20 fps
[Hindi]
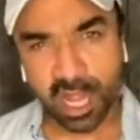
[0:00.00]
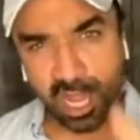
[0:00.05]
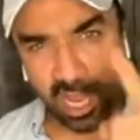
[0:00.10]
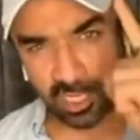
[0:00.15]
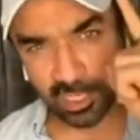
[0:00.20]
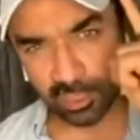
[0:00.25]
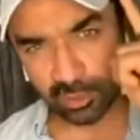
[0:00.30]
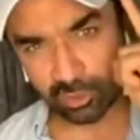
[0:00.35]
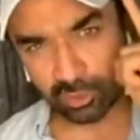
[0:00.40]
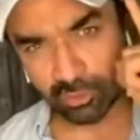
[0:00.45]

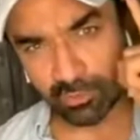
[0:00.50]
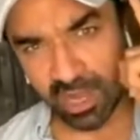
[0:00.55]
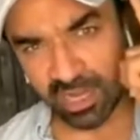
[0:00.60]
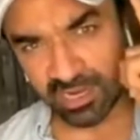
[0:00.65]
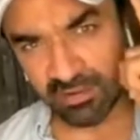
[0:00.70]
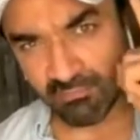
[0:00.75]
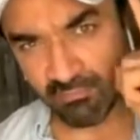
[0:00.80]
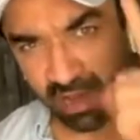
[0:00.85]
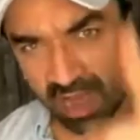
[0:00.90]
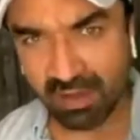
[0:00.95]
अगर
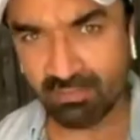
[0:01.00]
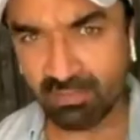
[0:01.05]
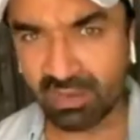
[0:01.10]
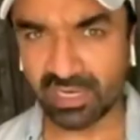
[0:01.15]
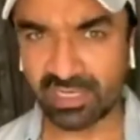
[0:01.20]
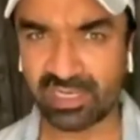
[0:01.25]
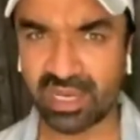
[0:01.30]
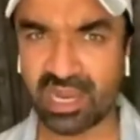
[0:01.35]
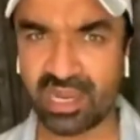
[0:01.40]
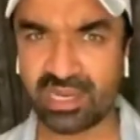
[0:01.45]
तुम्हारी माँ
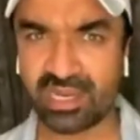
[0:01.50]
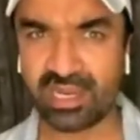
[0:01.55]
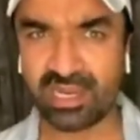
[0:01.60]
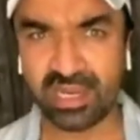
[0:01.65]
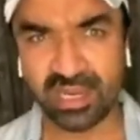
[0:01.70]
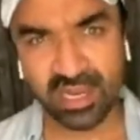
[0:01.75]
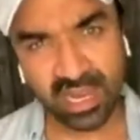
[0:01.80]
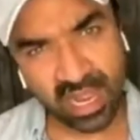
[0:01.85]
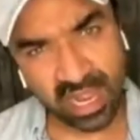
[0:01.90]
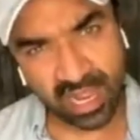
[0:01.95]
मर
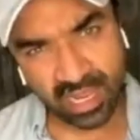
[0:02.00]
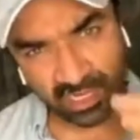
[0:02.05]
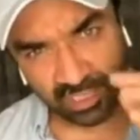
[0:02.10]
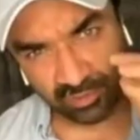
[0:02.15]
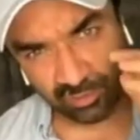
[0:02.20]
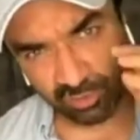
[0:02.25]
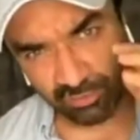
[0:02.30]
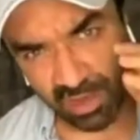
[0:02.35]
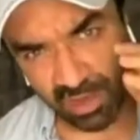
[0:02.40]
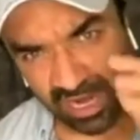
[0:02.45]
जाएगी
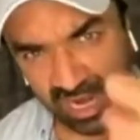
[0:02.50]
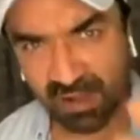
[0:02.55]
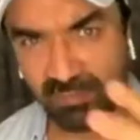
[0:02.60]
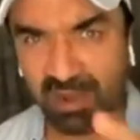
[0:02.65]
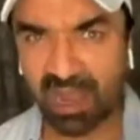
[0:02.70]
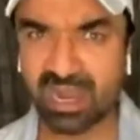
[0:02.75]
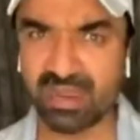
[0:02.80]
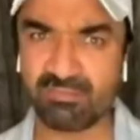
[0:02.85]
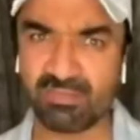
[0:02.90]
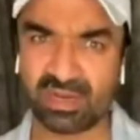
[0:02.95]
अगर तुम्हारा
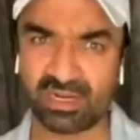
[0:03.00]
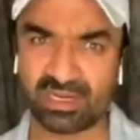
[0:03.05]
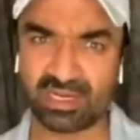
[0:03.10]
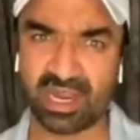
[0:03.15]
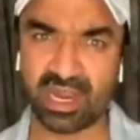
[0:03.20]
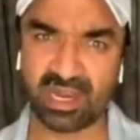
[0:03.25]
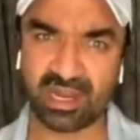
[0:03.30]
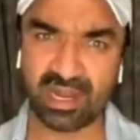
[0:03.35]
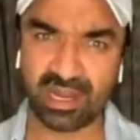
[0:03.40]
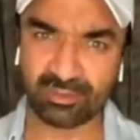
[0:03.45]
भाई मर
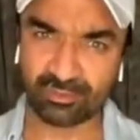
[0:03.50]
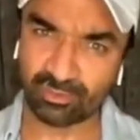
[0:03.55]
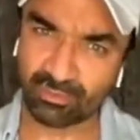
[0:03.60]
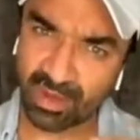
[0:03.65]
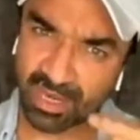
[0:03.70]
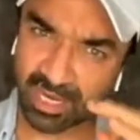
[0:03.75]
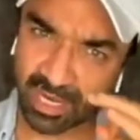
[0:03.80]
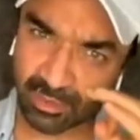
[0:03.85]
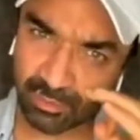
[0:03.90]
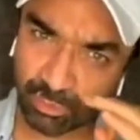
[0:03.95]
जाएगा
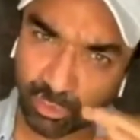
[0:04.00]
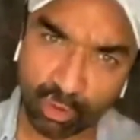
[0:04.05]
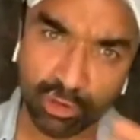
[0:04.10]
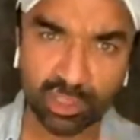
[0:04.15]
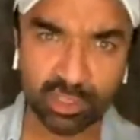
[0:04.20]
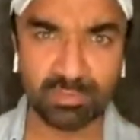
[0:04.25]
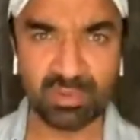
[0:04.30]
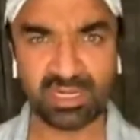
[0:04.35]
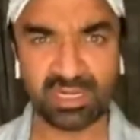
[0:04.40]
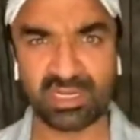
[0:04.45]
तुम्हारा
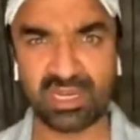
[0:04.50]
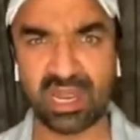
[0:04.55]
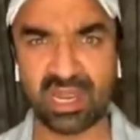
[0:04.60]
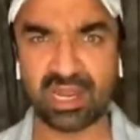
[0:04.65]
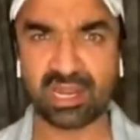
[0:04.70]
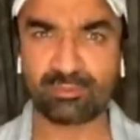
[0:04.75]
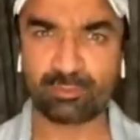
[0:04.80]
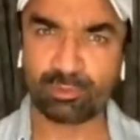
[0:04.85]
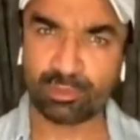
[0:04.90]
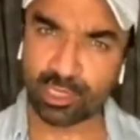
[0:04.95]
दोस्त मर
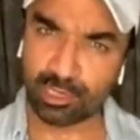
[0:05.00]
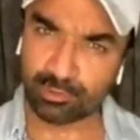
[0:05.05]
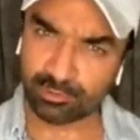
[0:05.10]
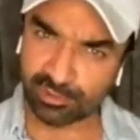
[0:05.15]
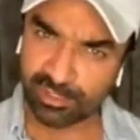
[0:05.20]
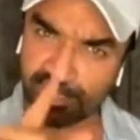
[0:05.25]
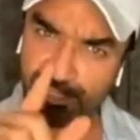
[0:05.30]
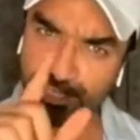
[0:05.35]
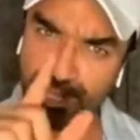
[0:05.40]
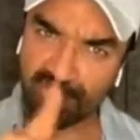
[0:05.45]
जाएगा तो क्या
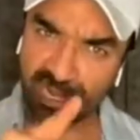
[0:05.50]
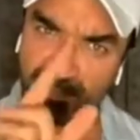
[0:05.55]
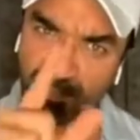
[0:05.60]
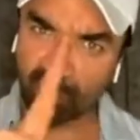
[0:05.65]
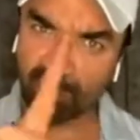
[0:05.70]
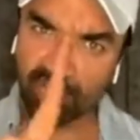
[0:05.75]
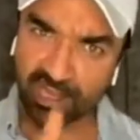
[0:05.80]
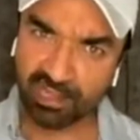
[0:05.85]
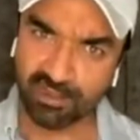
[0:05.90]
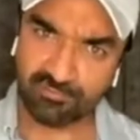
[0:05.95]
उसकी डेड
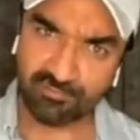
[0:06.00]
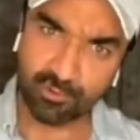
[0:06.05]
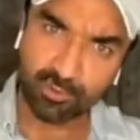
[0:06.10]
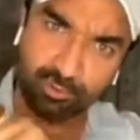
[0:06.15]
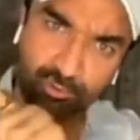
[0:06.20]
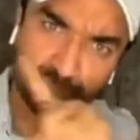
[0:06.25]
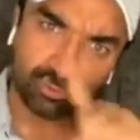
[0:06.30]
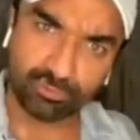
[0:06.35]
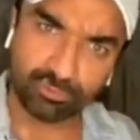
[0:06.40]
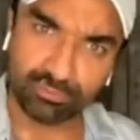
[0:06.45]
बॉडी के
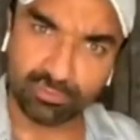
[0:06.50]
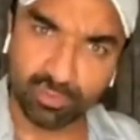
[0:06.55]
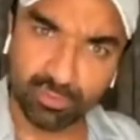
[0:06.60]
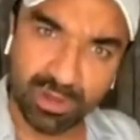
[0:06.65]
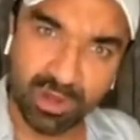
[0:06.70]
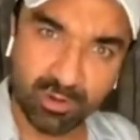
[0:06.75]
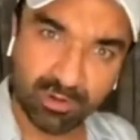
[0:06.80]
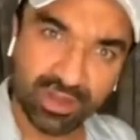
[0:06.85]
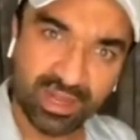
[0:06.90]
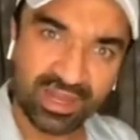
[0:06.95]
फोटो तुम
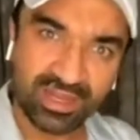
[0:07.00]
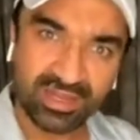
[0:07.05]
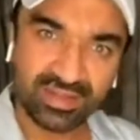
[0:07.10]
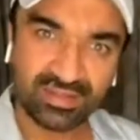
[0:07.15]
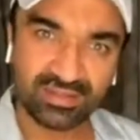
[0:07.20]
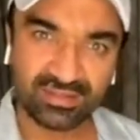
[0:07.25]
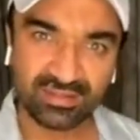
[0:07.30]
घुमाओगे